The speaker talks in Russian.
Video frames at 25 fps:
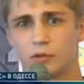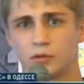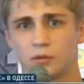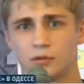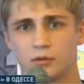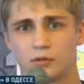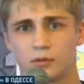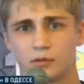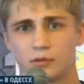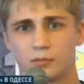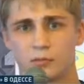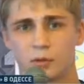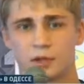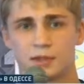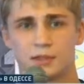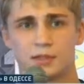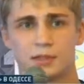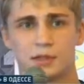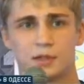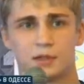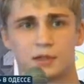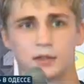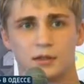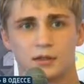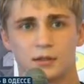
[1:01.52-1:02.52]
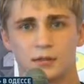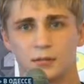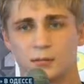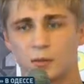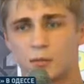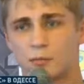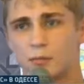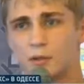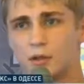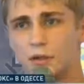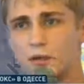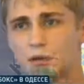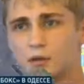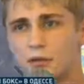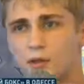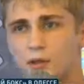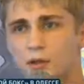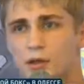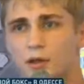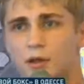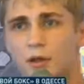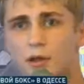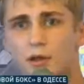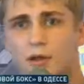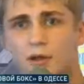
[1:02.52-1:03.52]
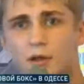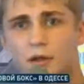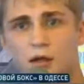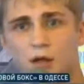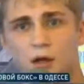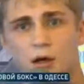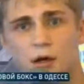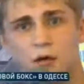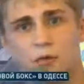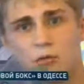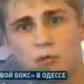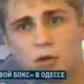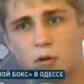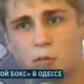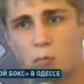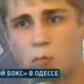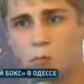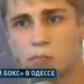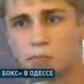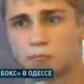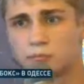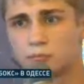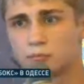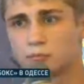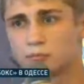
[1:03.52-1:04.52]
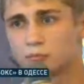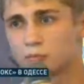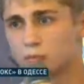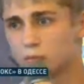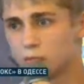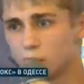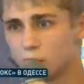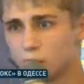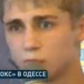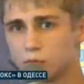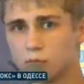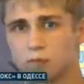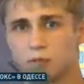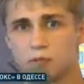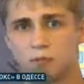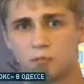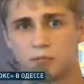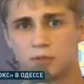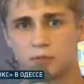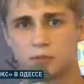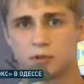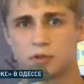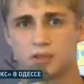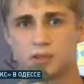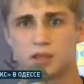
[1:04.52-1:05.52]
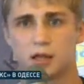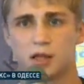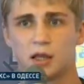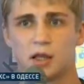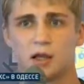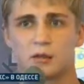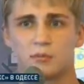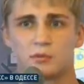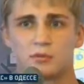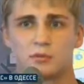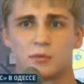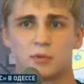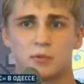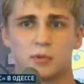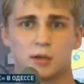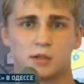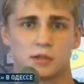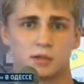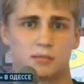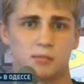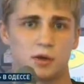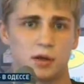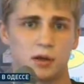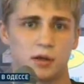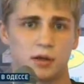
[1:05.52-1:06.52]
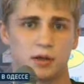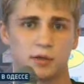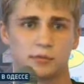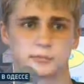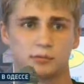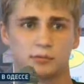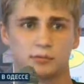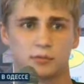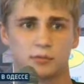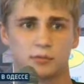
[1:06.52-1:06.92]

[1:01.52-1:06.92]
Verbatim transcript: э, процент побед нокаутом. Ну, мы с тренером с моим разобрали э,